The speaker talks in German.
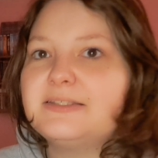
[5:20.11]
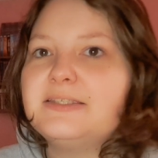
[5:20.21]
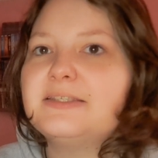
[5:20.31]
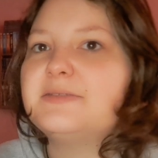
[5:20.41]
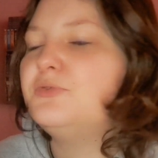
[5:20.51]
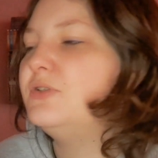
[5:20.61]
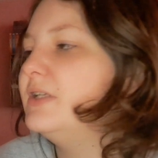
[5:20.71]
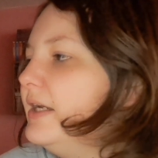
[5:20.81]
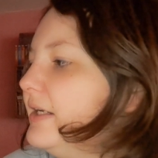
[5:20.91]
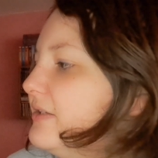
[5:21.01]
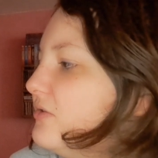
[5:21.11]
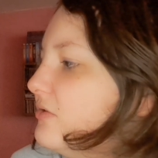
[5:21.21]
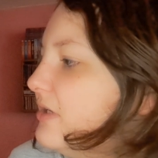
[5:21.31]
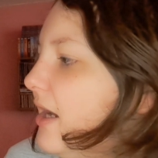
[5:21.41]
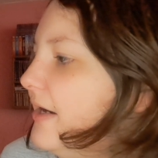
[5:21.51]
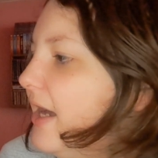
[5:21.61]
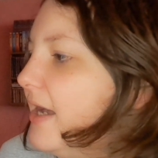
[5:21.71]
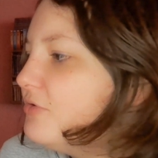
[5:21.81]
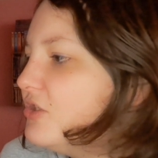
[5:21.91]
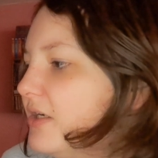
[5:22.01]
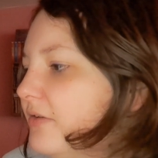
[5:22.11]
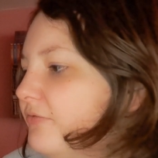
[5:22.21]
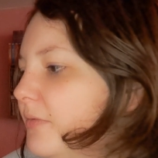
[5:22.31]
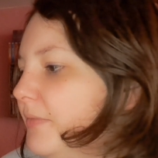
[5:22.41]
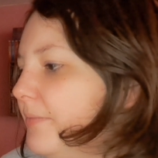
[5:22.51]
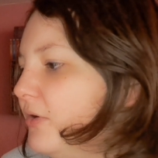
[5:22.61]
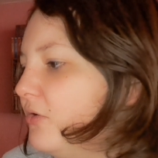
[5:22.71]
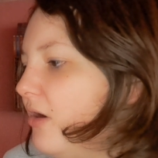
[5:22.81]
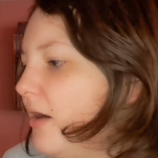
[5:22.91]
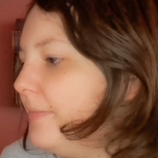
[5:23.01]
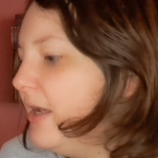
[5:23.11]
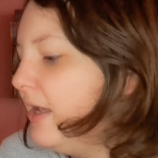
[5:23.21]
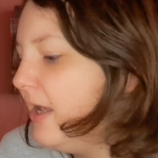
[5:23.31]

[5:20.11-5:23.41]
dieses Büchlein jetzt nur dreieinhalb Sterne von mir bekommen.